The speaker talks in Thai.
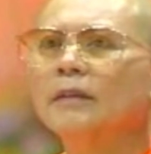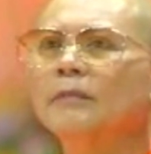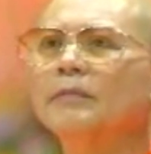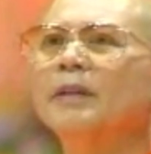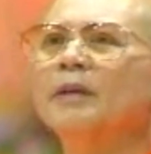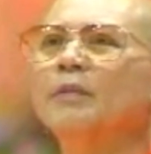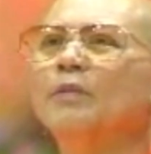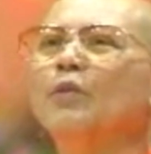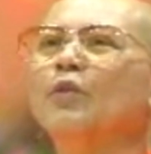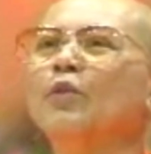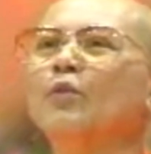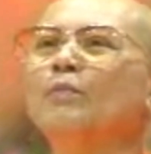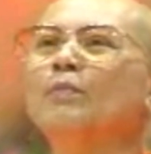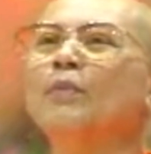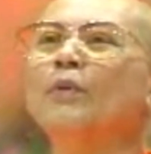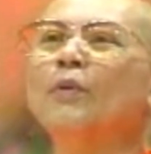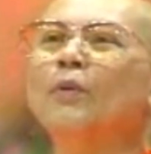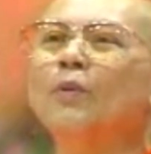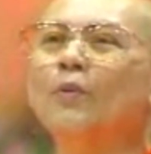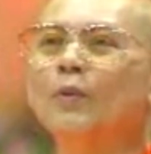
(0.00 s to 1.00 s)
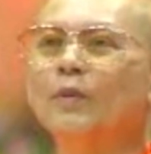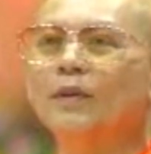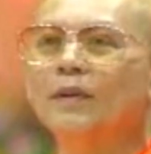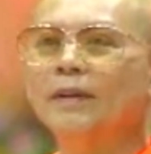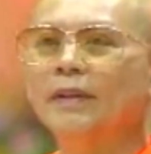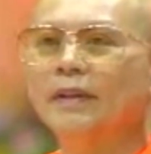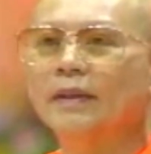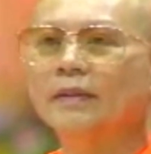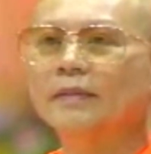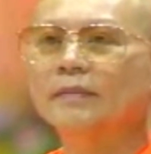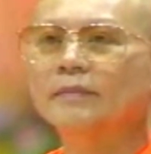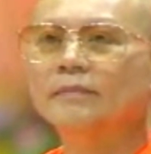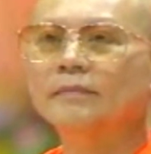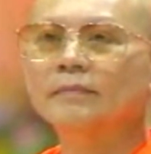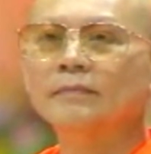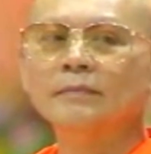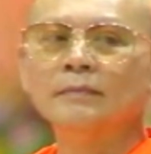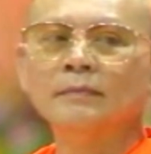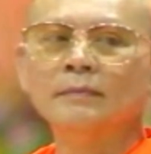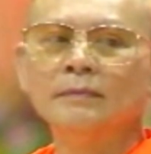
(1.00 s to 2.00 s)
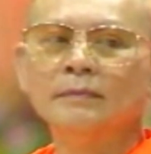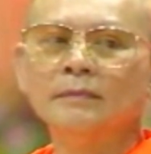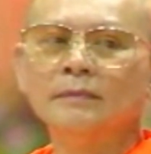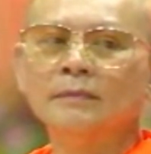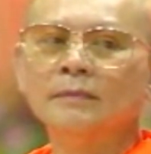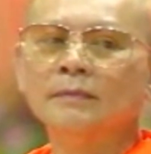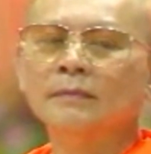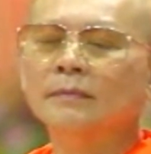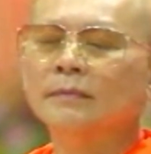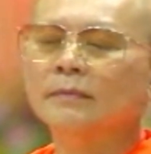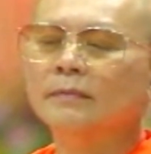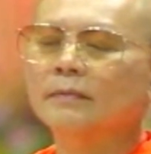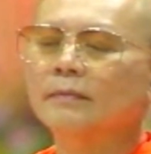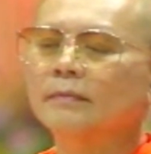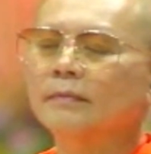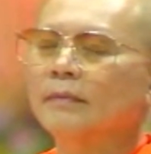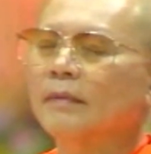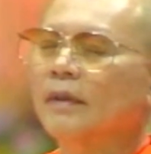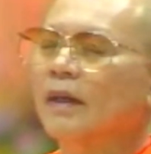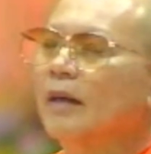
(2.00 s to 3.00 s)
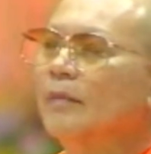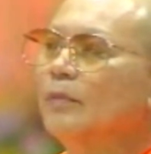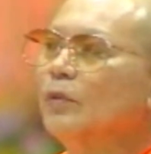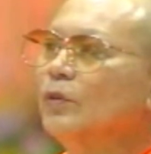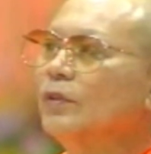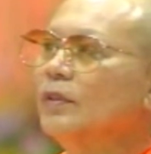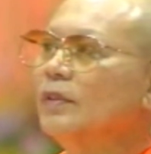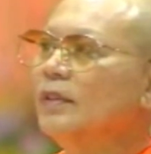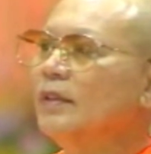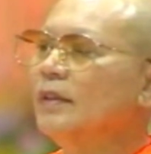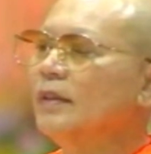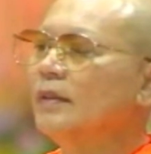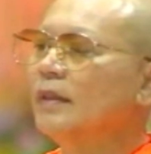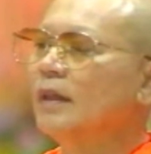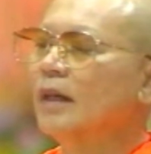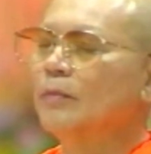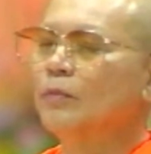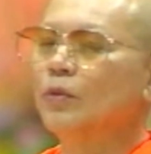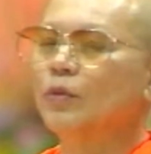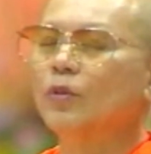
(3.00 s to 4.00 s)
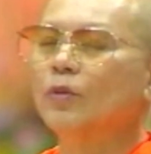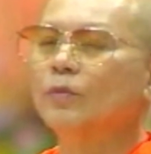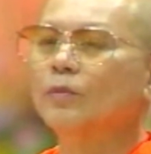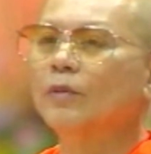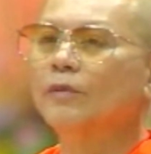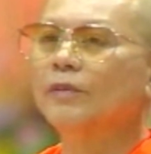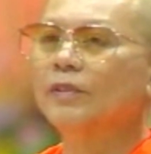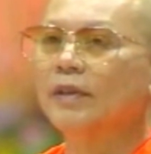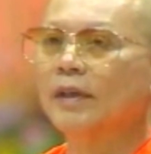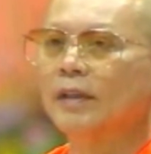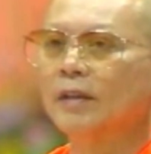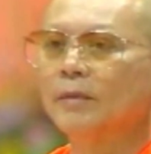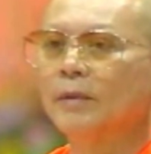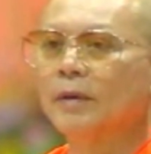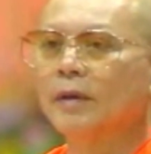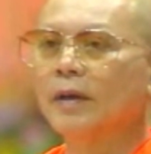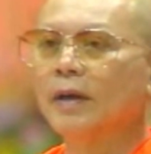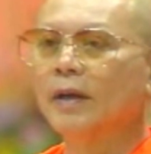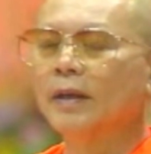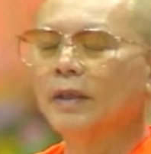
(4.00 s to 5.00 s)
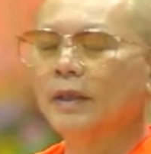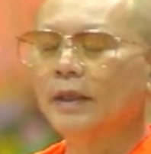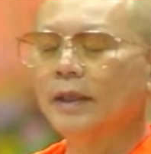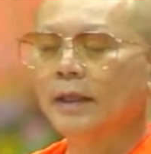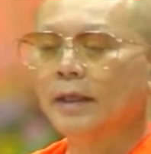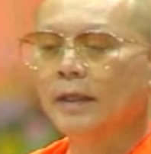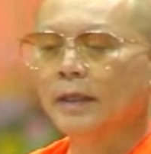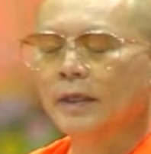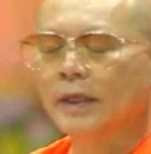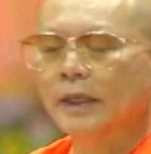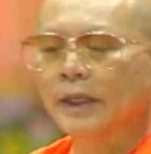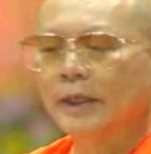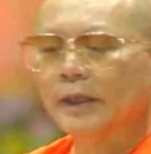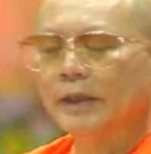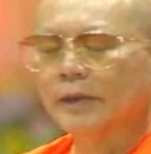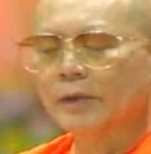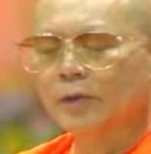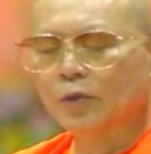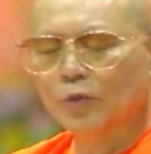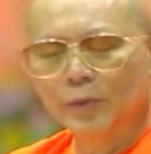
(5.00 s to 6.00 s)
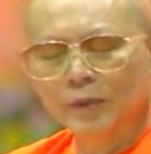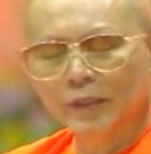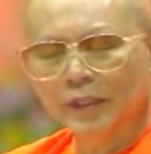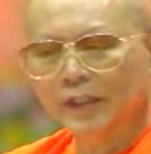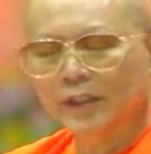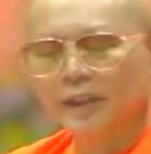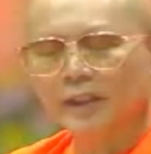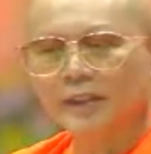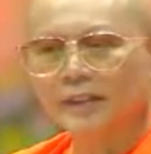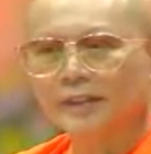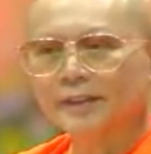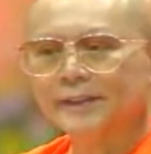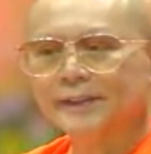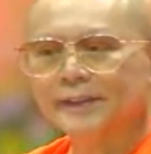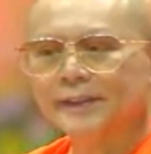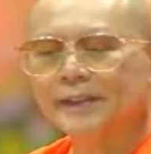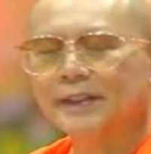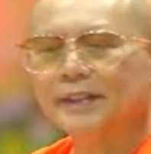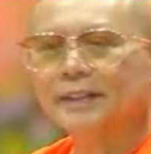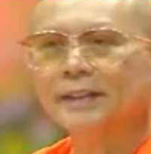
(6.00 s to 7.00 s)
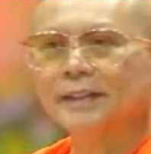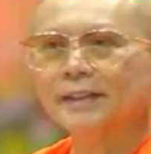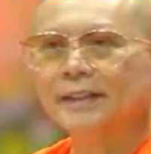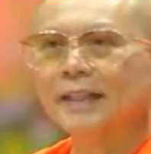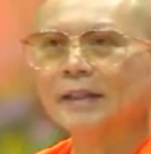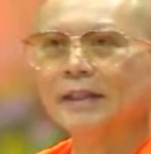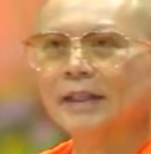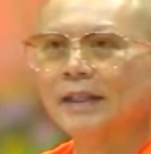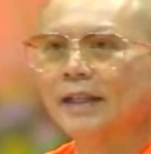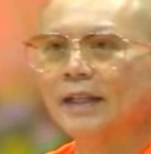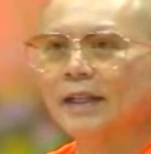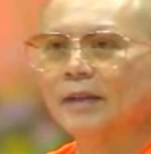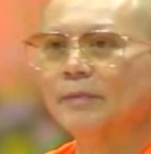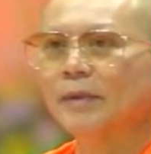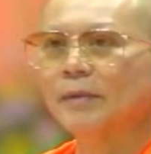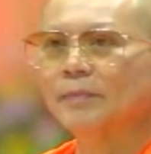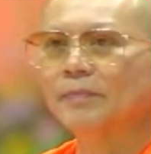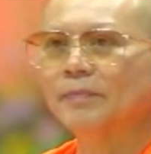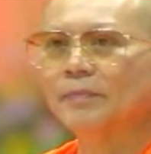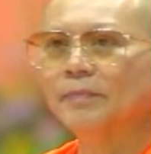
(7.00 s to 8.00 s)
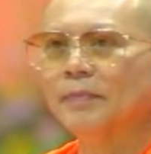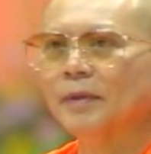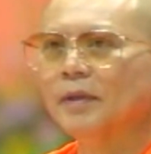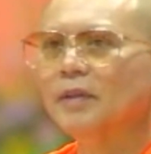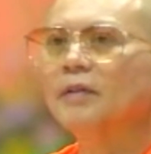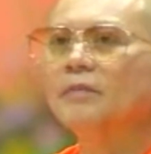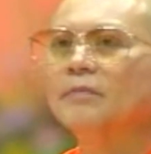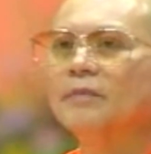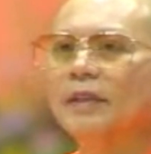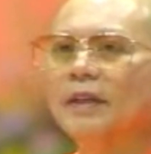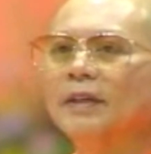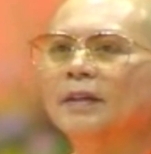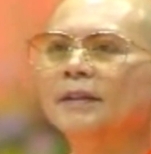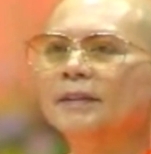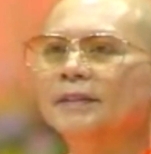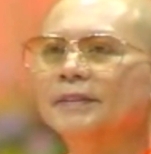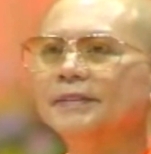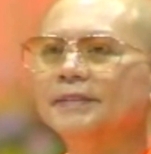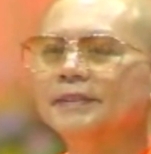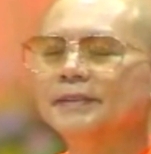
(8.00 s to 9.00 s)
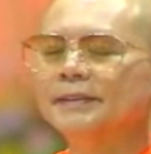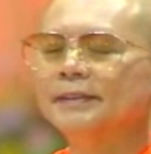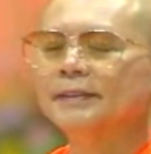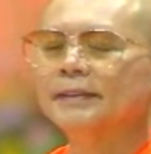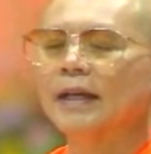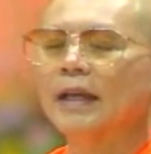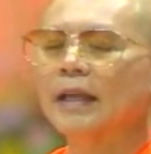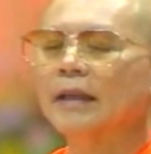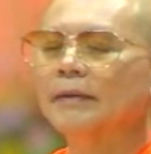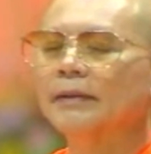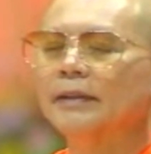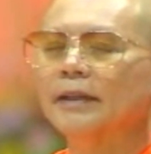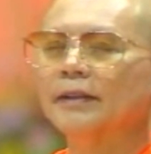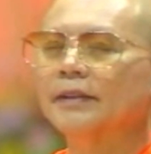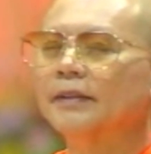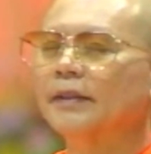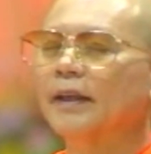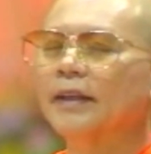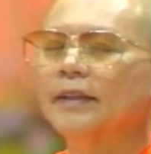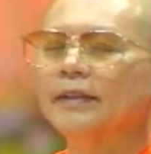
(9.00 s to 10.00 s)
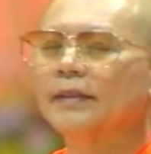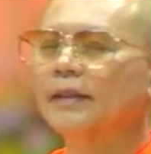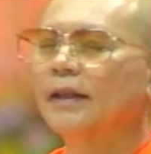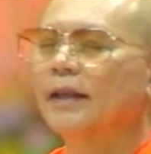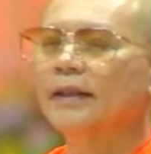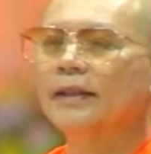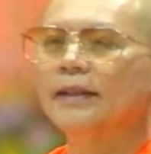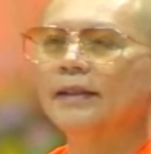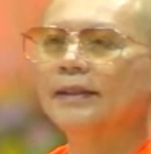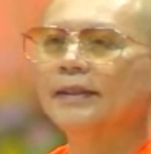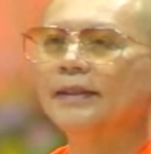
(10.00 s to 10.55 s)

คือพระเดชคุณหลวงปู่นั่นแหละ มหาปุชินีอาจารย์ผู้คนพระวิชาธรรมกาย ครูไม่ใหญ่จะนึกถึงท่านใดๆแล้วมันปลื้มนะ ใจจะใสใส